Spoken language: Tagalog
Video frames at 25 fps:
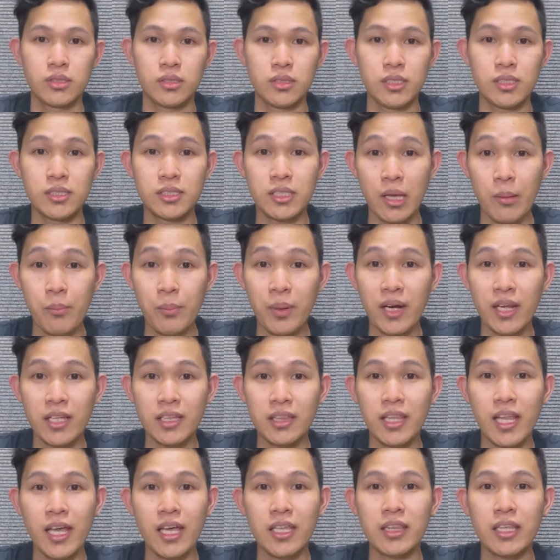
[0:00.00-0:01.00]
I-separate
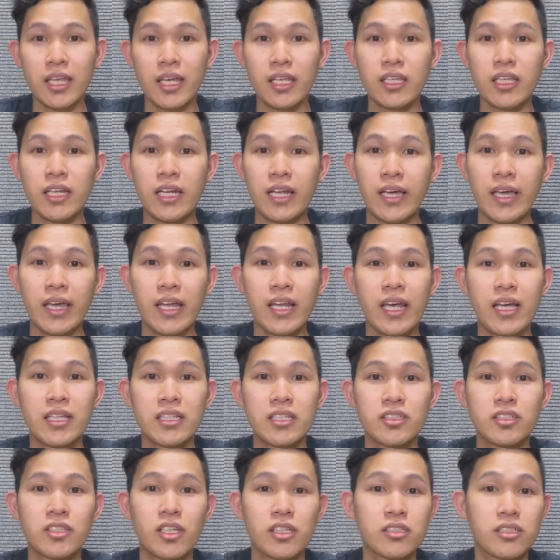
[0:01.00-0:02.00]
natin, ilagay
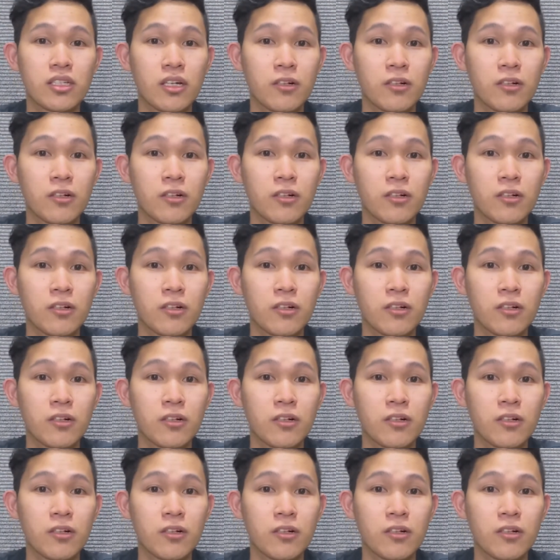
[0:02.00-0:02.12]
natin sa isang